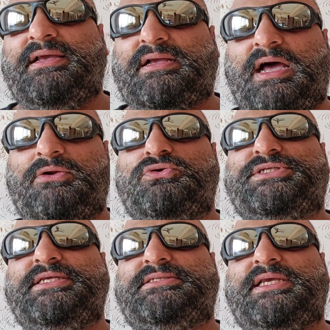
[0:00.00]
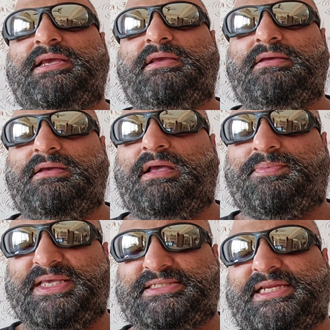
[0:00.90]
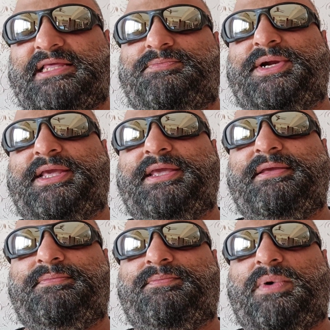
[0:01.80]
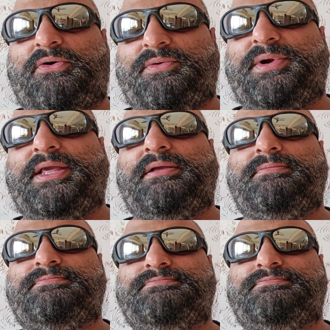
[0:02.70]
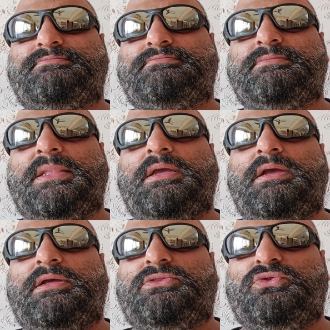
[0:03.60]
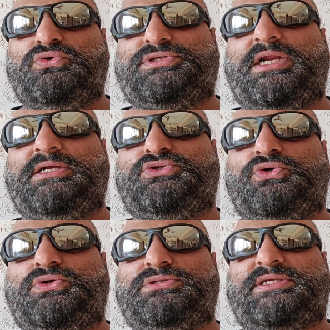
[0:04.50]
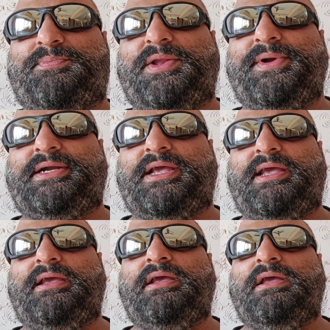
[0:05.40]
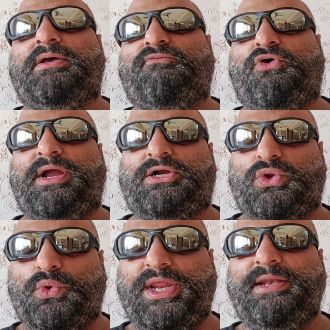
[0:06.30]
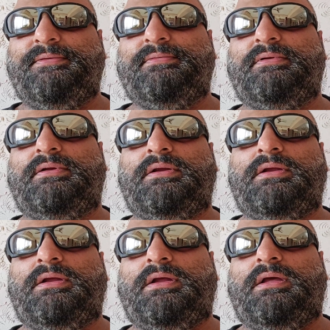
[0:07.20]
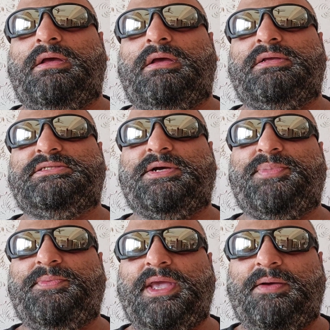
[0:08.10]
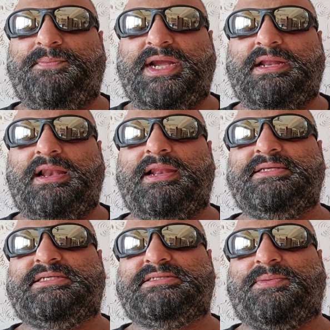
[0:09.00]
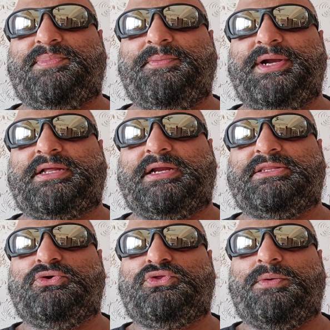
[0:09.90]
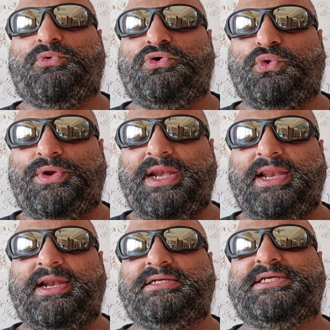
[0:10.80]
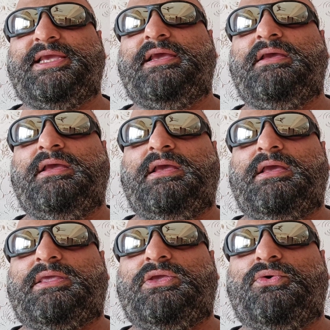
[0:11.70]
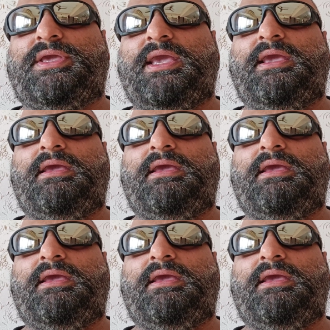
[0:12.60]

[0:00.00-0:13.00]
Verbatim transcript: कार्नोसिन से आपकी स्ट्रेंथ बढ़ेगी पावर बढ़ेगा दूसरा जो सप्लीमेंट है वो है टोरिन जब भी भी आप बीटा लाइन से सप्लीमेंट करते हो तो आपको टोरिन लेना चाहिए क्योंकि